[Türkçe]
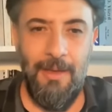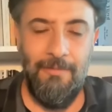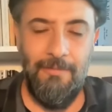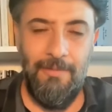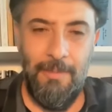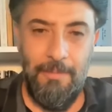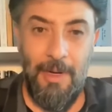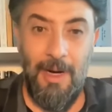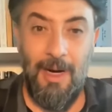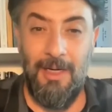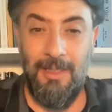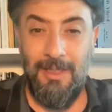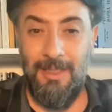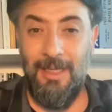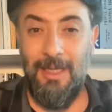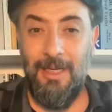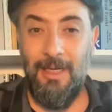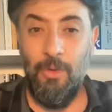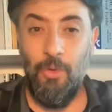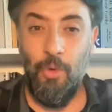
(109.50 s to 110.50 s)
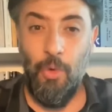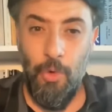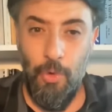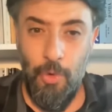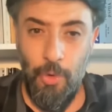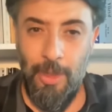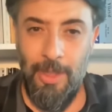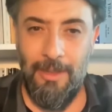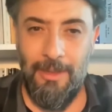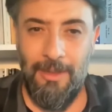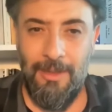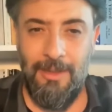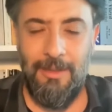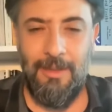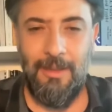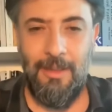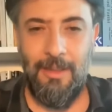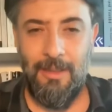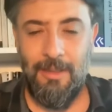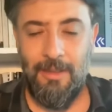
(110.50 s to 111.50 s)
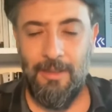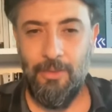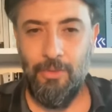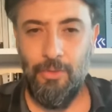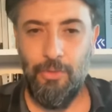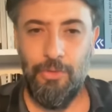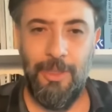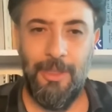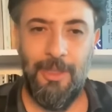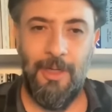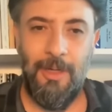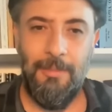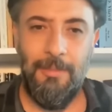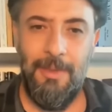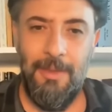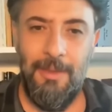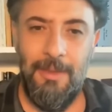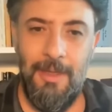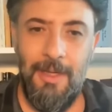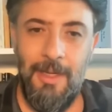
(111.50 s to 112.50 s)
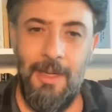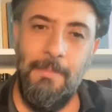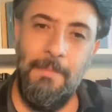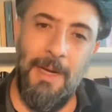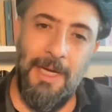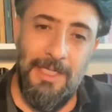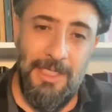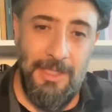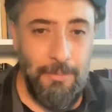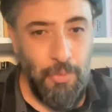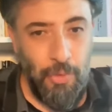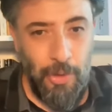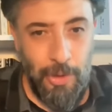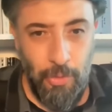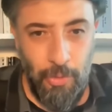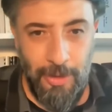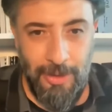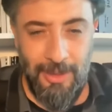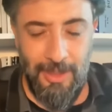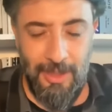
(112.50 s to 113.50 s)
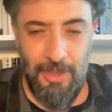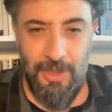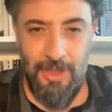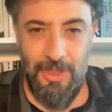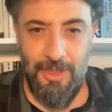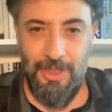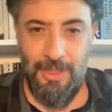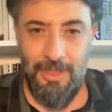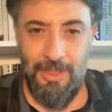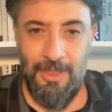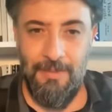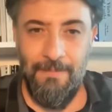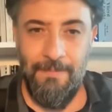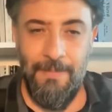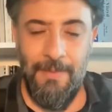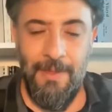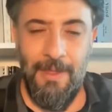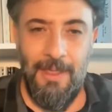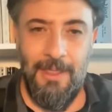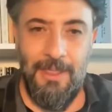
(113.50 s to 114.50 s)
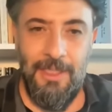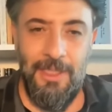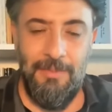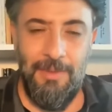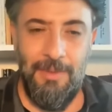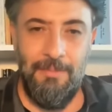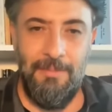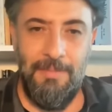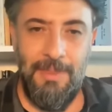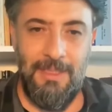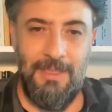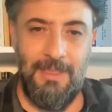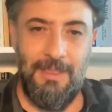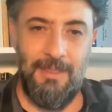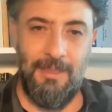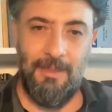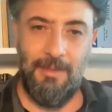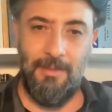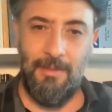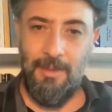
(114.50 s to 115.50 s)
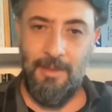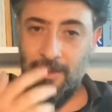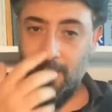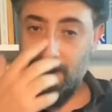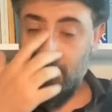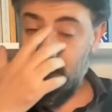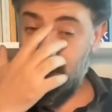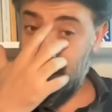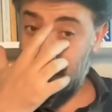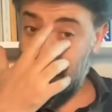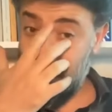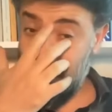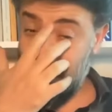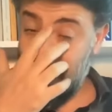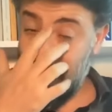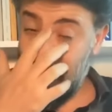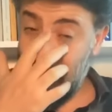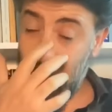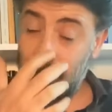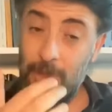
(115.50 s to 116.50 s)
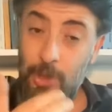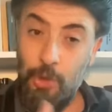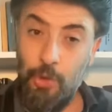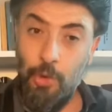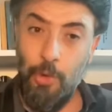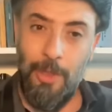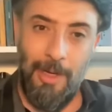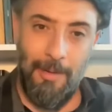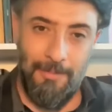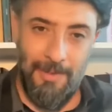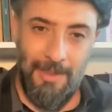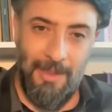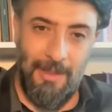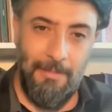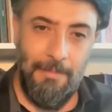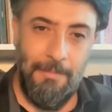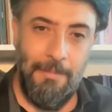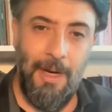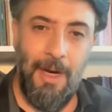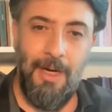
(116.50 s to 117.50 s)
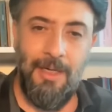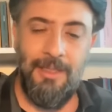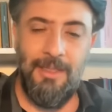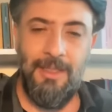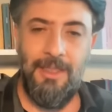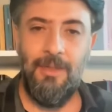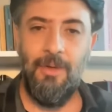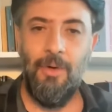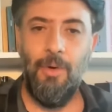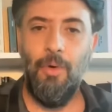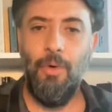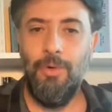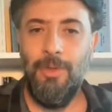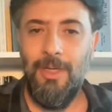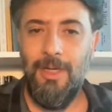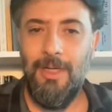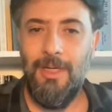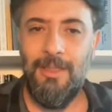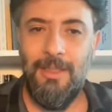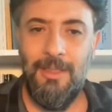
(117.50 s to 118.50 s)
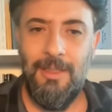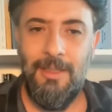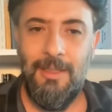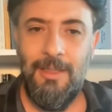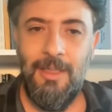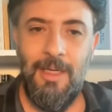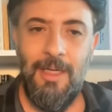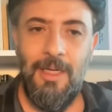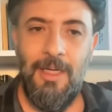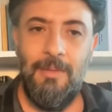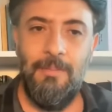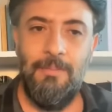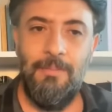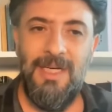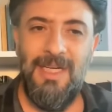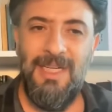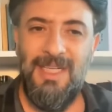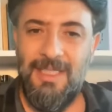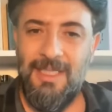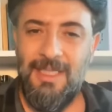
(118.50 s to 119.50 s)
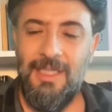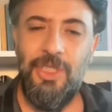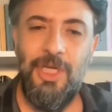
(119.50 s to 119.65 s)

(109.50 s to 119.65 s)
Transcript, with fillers: Ve partilerin oy oranları da Ruşen abi bence buna göre değişecek. Şimdi biz e, geçmiş dönemde parti oylarının hızlı